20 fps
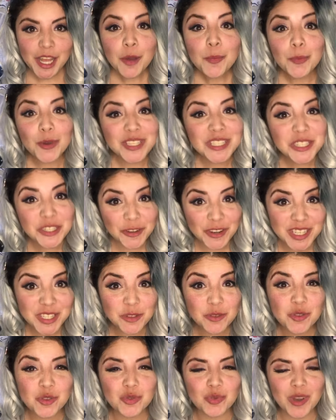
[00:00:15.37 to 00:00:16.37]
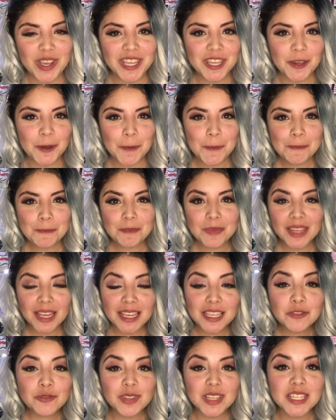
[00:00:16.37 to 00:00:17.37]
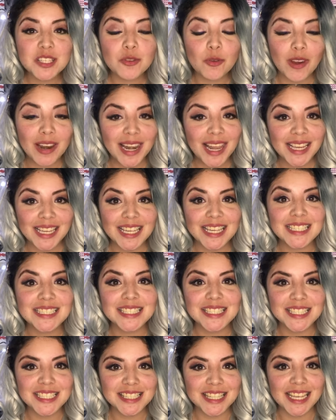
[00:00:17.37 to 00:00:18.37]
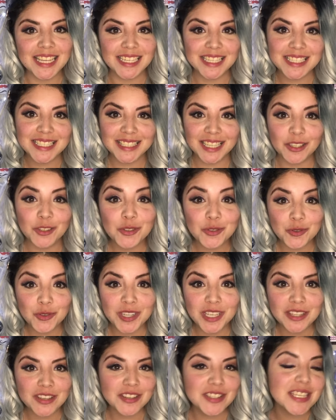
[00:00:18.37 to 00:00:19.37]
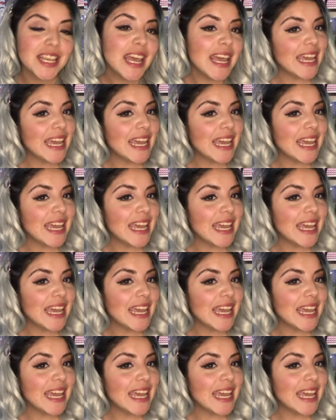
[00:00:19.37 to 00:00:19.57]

Pues no es un sueño. Es una escuela que existe en Estados Unidos